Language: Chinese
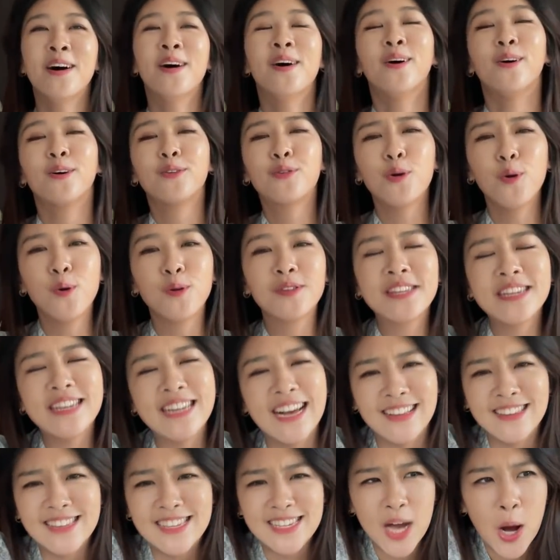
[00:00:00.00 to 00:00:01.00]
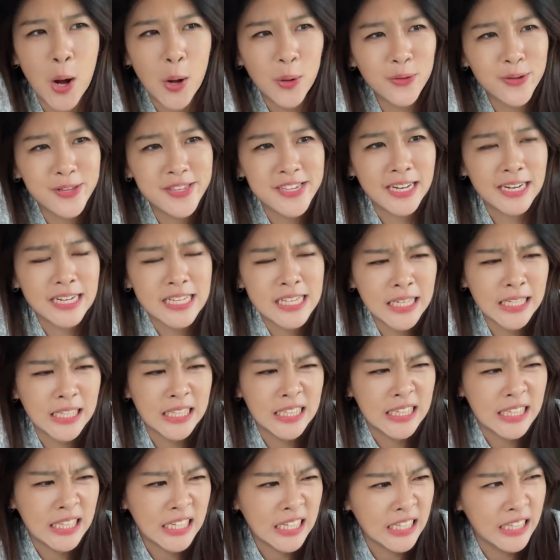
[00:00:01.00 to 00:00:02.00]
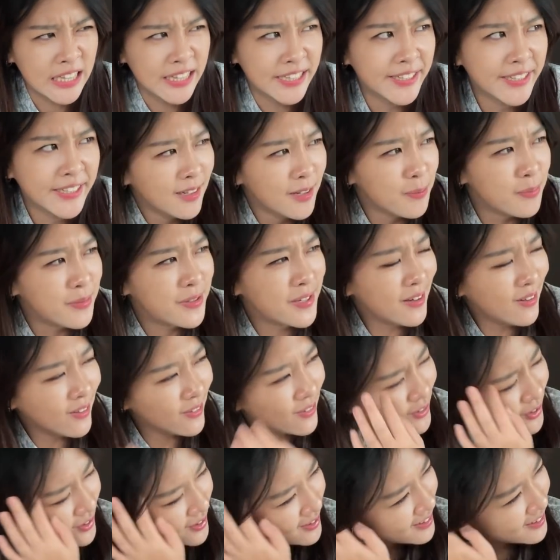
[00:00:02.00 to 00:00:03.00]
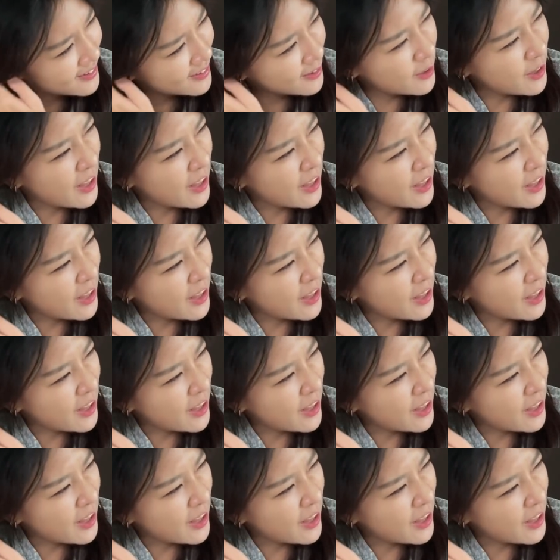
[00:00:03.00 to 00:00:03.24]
我觉得我这2集好像都讲一些很比较就是